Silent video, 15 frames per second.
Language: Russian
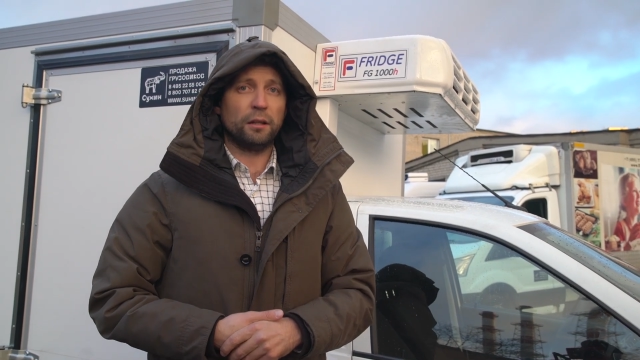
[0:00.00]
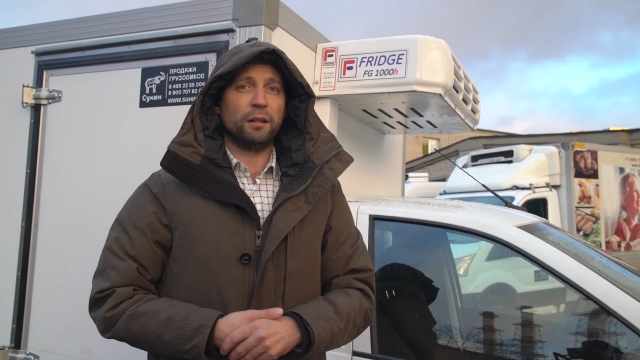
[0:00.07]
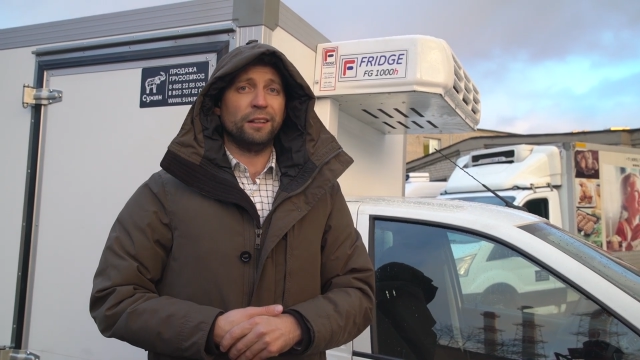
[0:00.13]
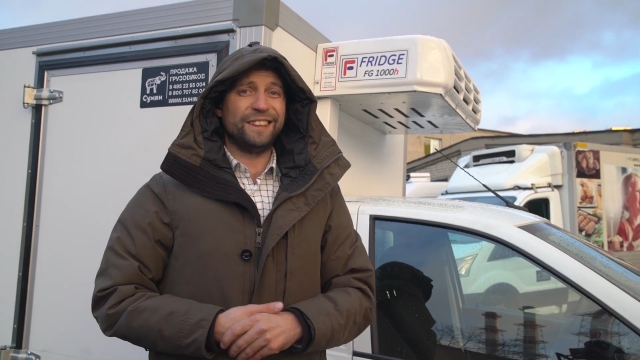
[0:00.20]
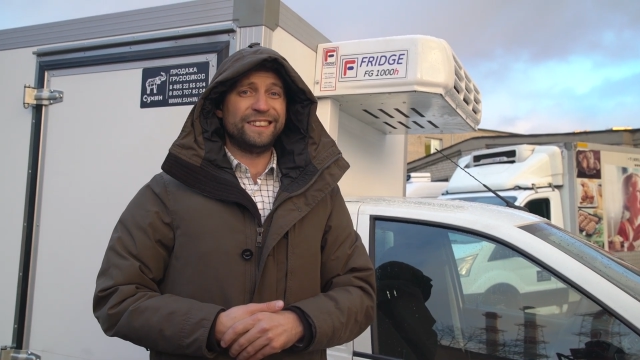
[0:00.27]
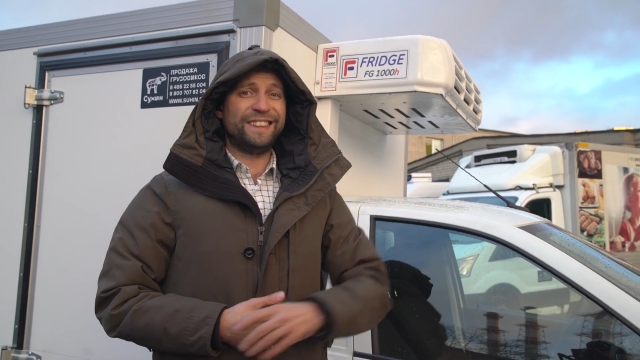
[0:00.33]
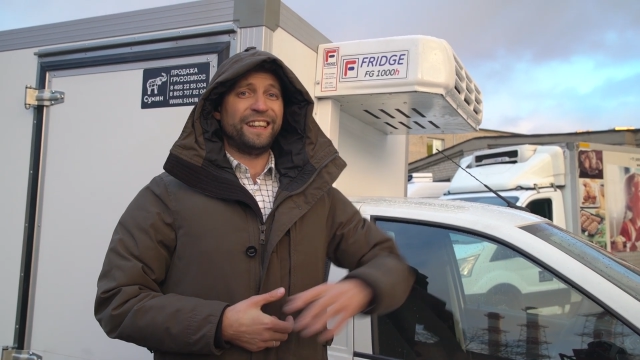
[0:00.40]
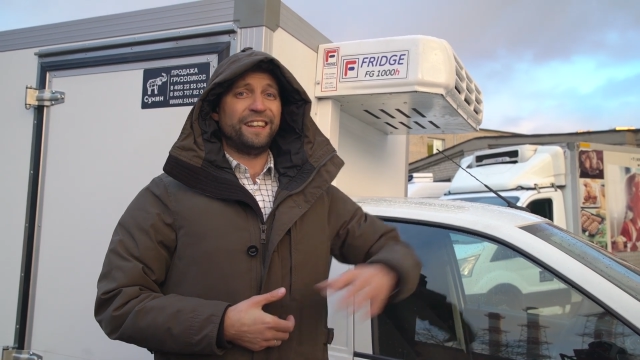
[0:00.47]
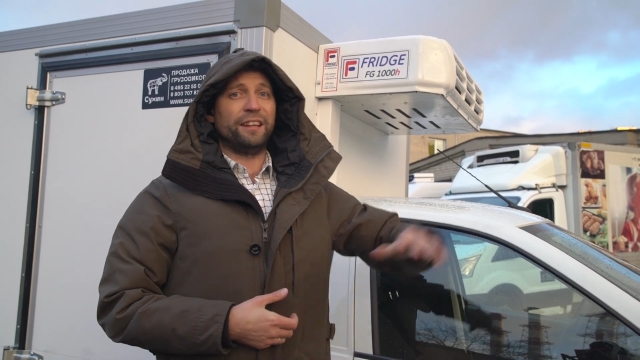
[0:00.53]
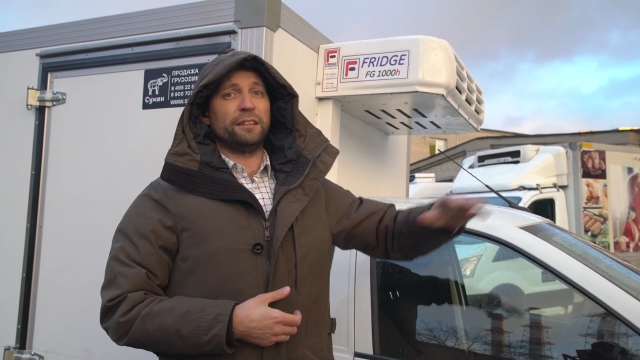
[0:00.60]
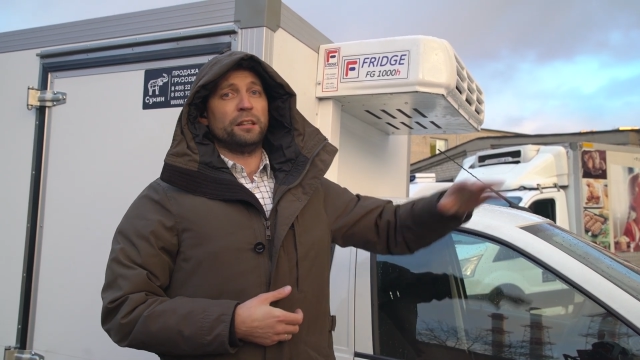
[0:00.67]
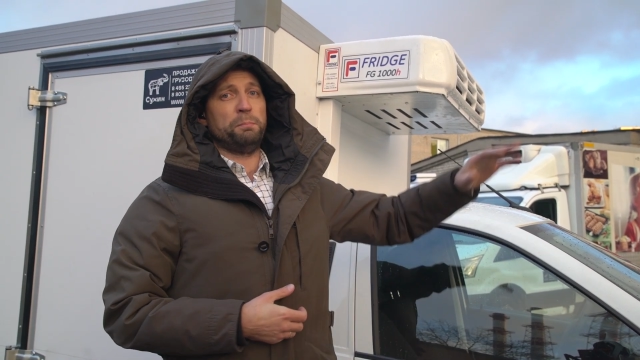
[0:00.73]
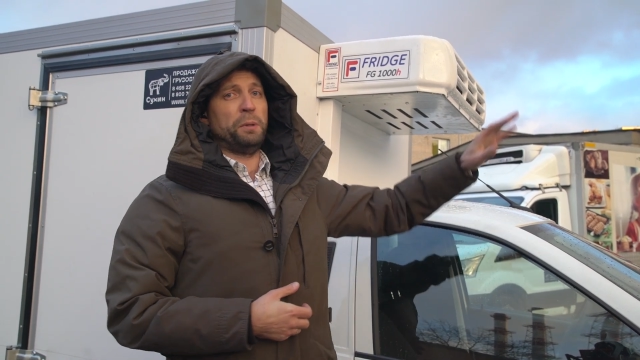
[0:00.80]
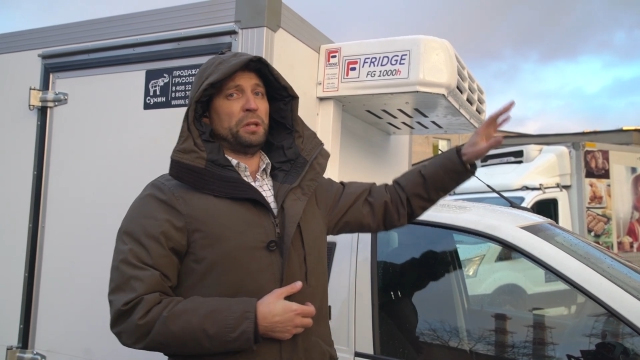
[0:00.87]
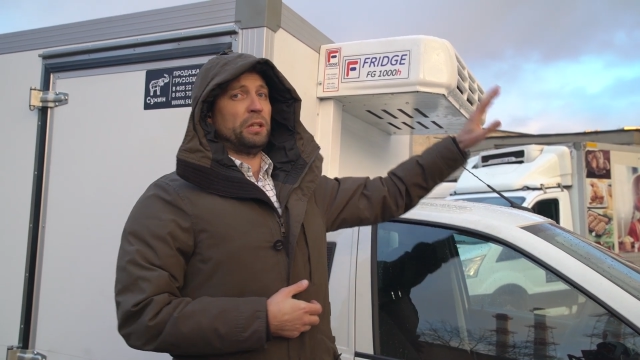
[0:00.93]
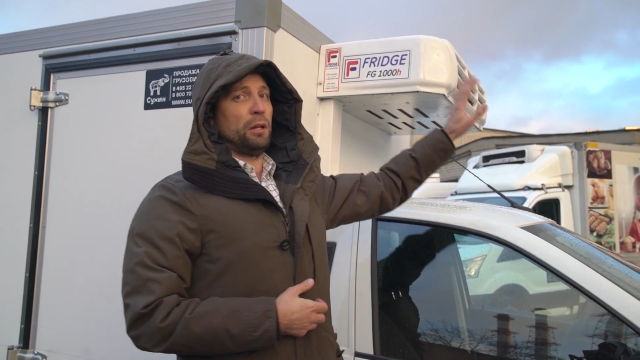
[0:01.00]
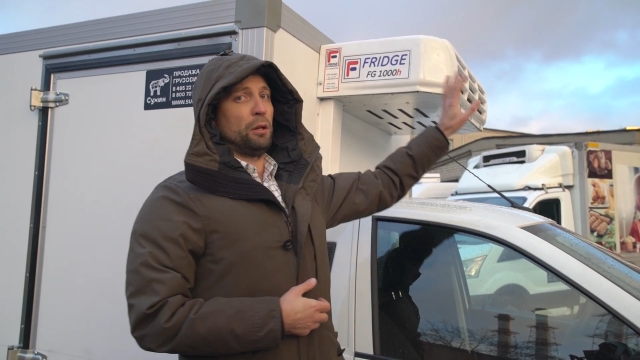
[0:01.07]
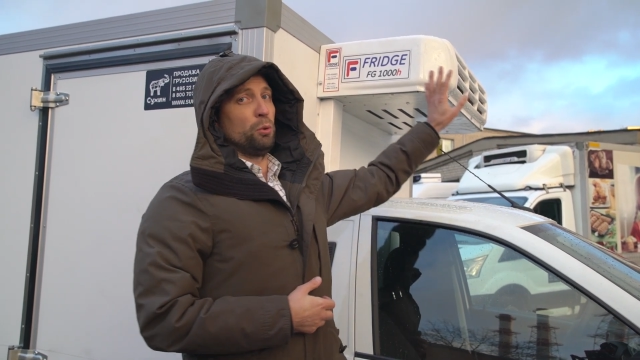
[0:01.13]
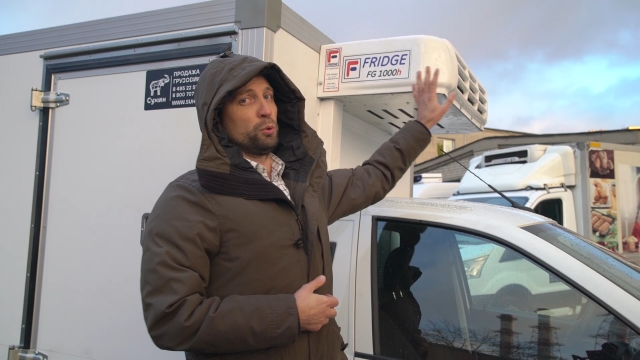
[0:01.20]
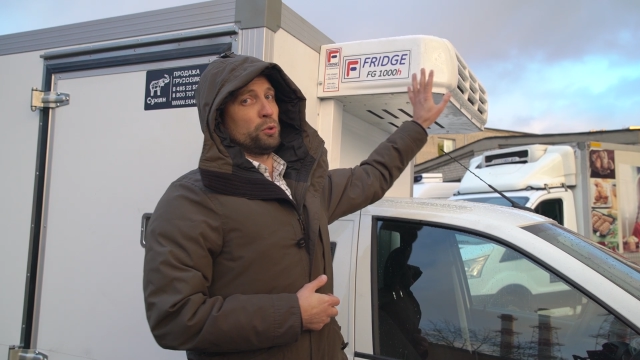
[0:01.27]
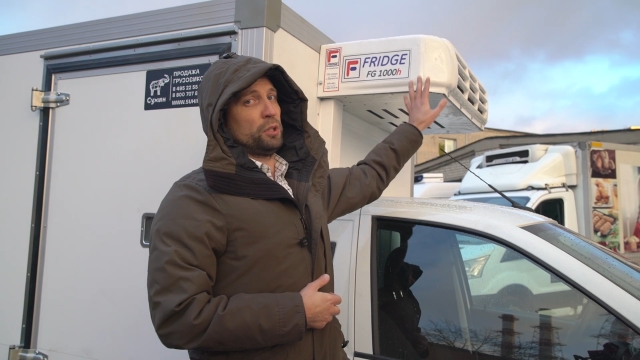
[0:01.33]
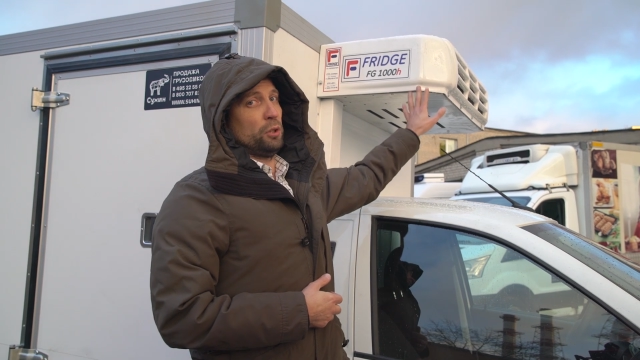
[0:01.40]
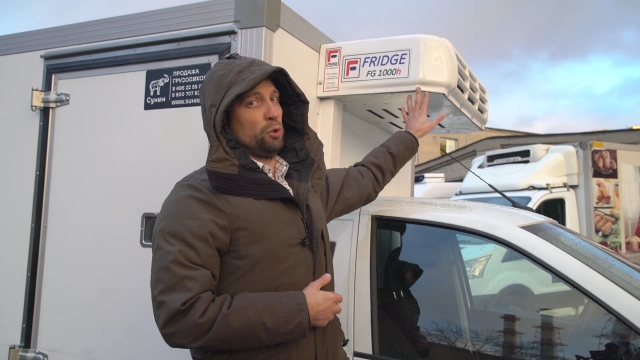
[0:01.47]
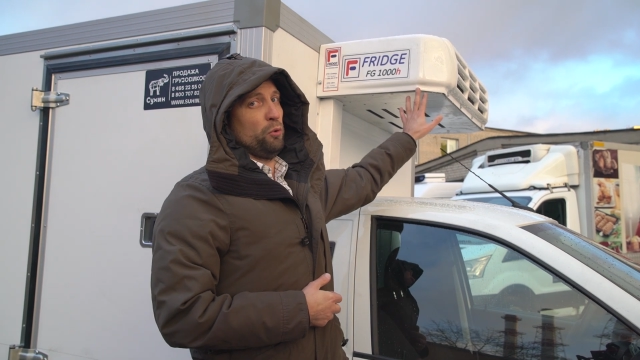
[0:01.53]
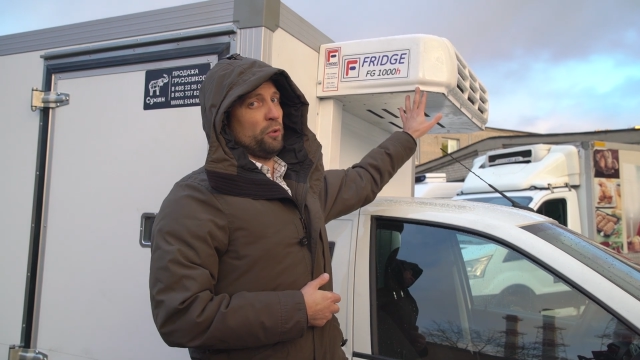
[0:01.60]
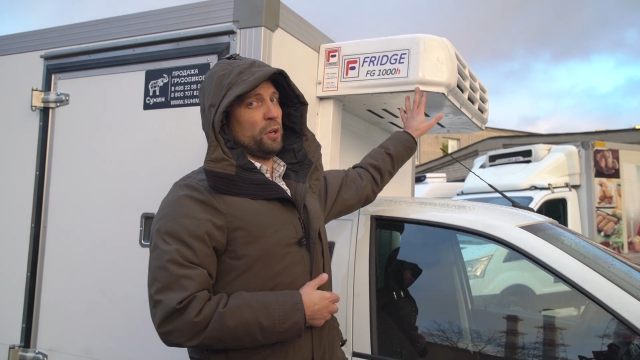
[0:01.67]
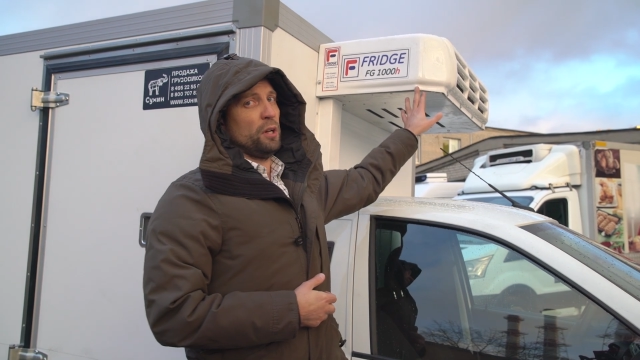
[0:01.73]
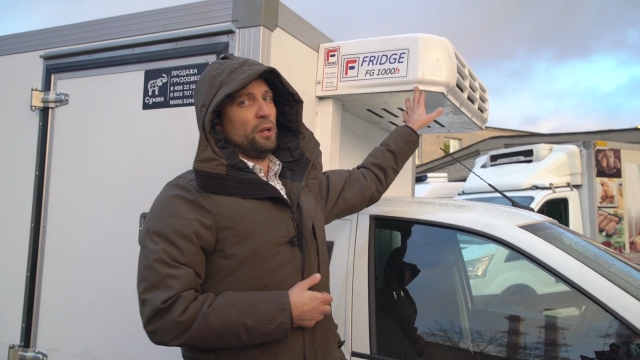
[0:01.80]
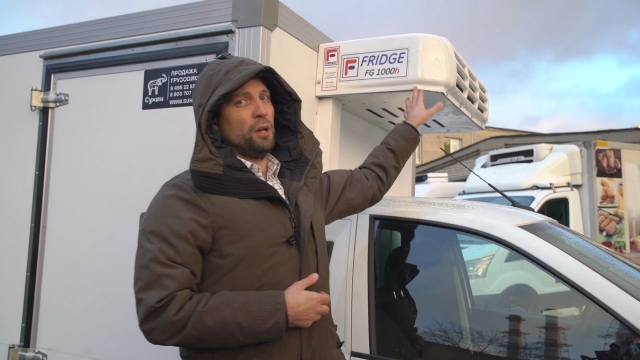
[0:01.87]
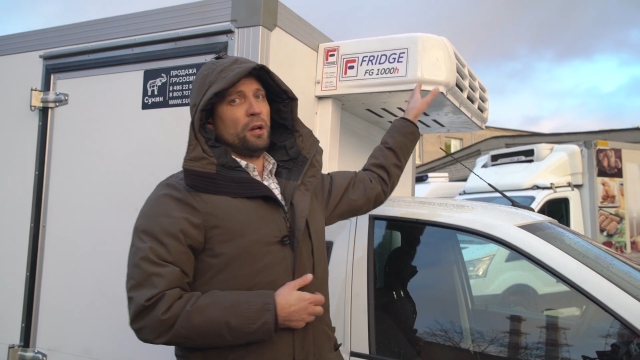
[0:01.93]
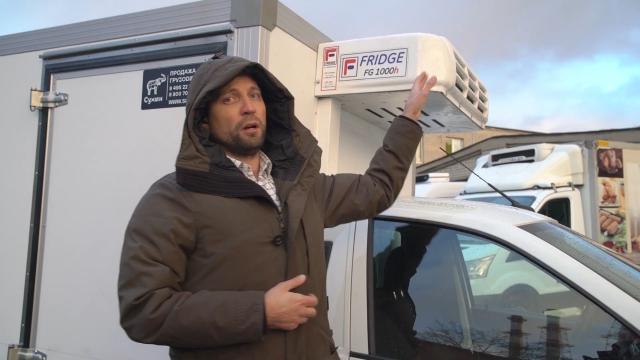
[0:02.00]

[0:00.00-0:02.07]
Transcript: холодильно-отопительная установка